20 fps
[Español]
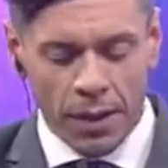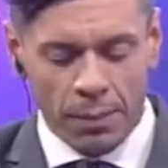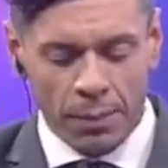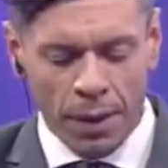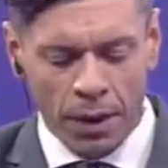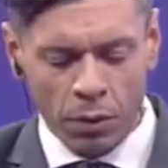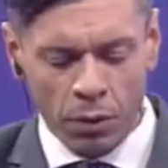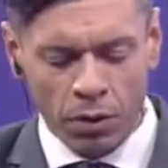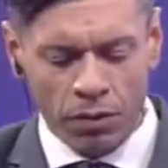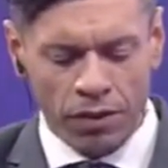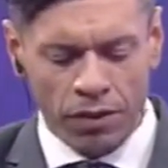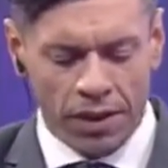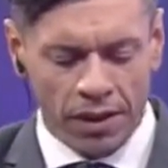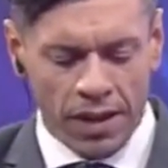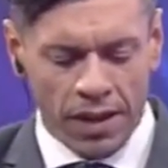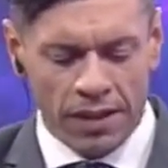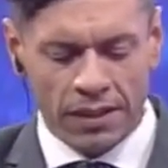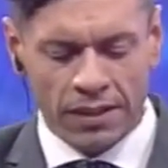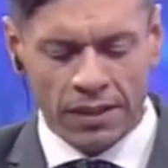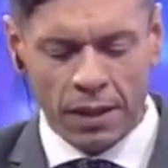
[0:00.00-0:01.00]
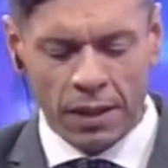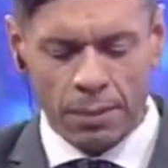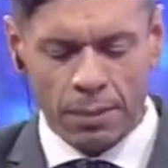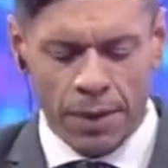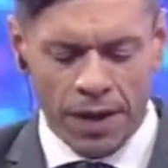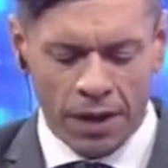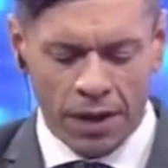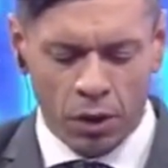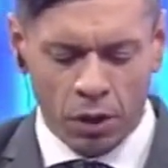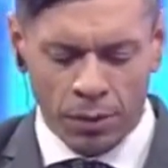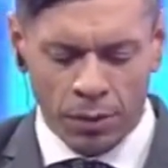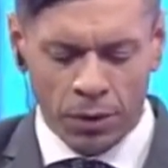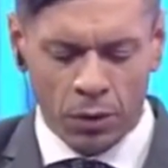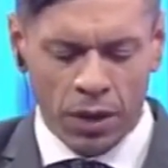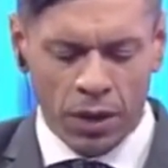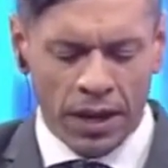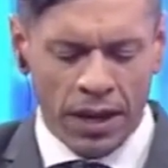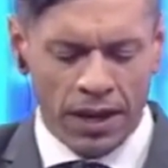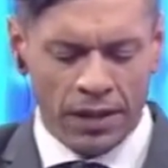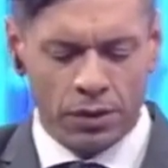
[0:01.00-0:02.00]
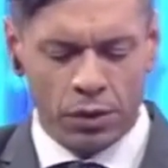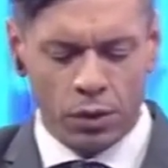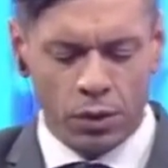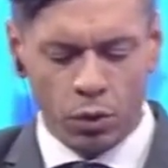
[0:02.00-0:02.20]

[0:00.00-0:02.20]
Pablo Fernández, El Pájaro, Manuel Castro,